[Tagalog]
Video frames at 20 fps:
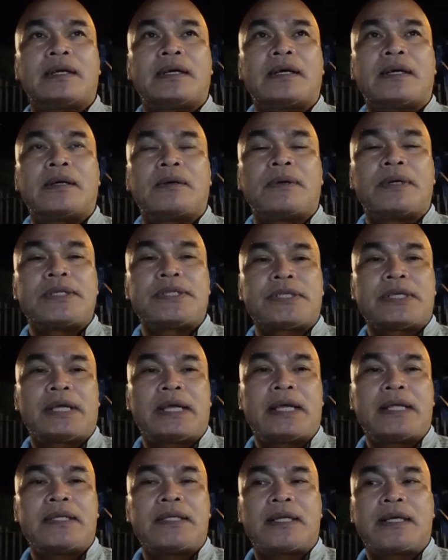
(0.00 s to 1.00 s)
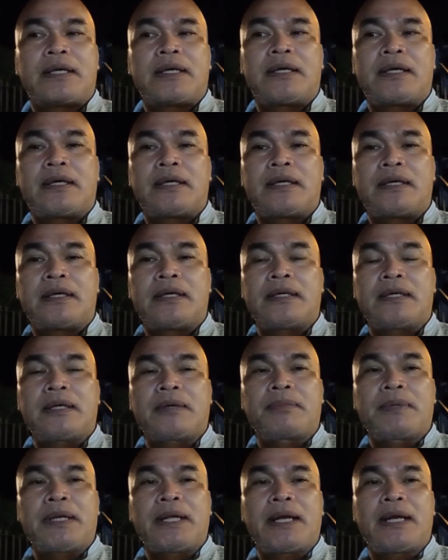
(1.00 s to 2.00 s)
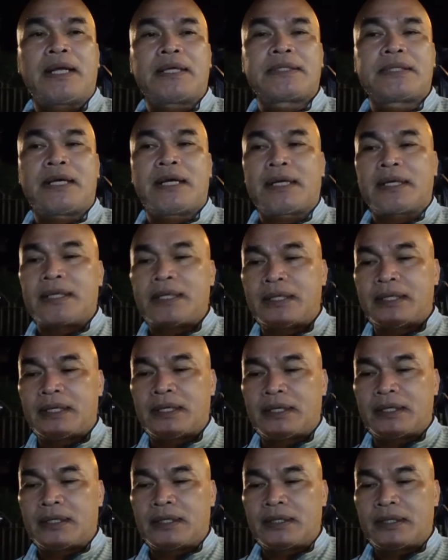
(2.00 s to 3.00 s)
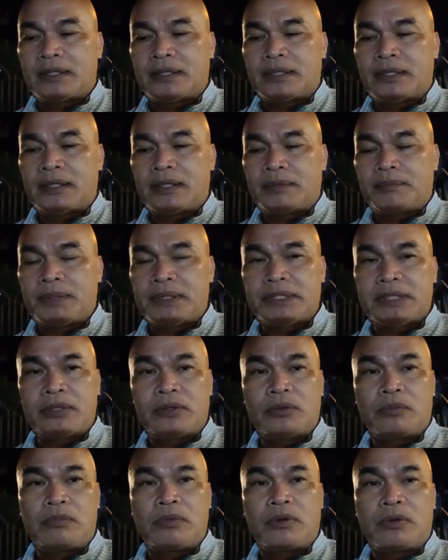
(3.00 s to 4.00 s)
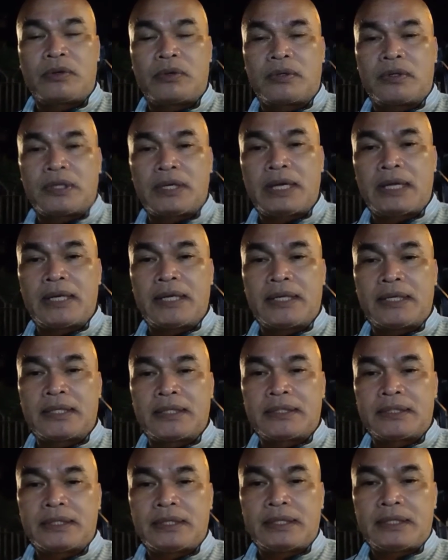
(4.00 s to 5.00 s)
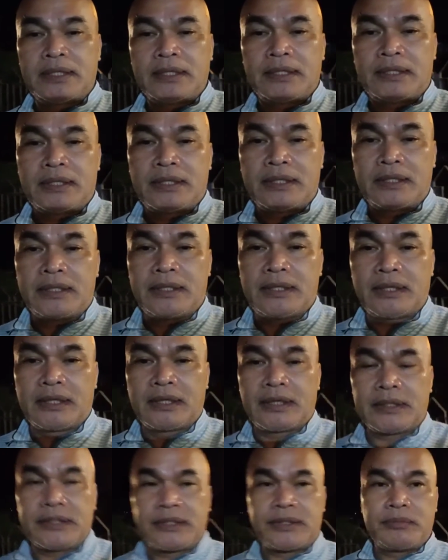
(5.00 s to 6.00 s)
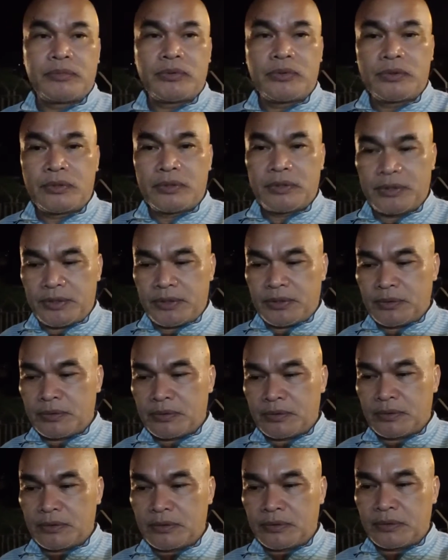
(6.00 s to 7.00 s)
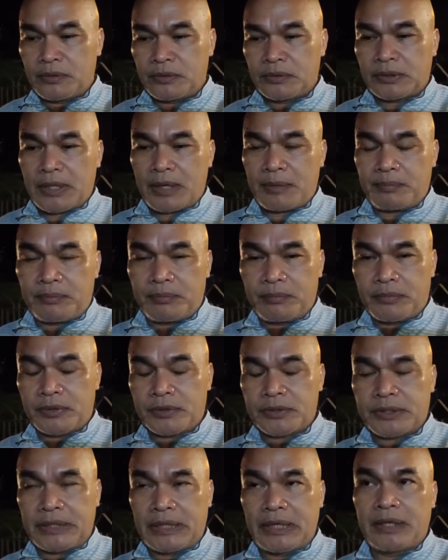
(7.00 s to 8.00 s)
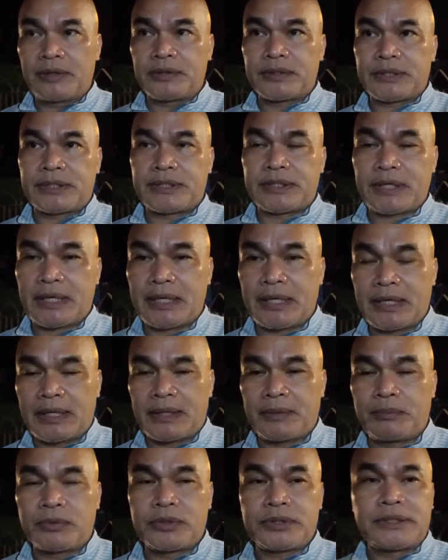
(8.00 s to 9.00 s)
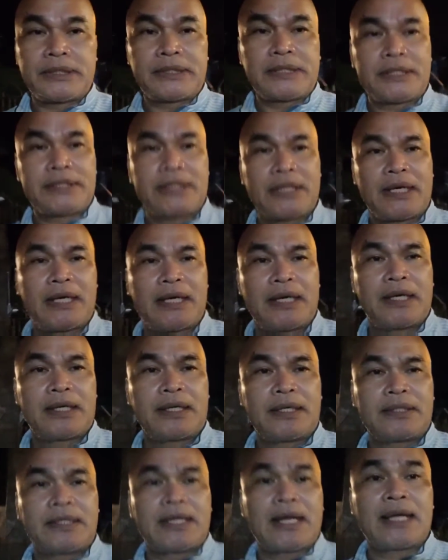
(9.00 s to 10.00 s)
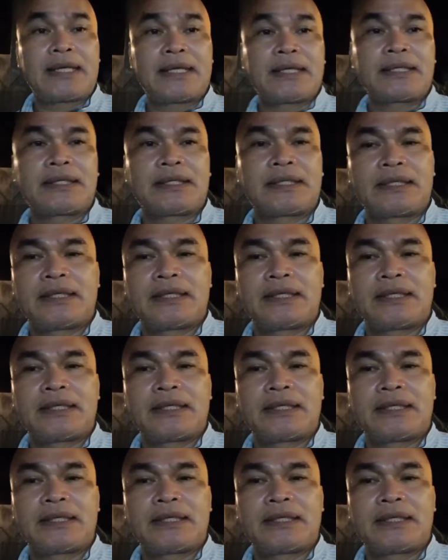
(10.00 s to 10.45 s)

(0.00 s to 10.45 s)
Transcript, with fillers: Uh, once again, uh, nagpadala sa akin ng uh, pasalubong galing ng Cebu, yung utap, roskilios at saka pusit at saka daing.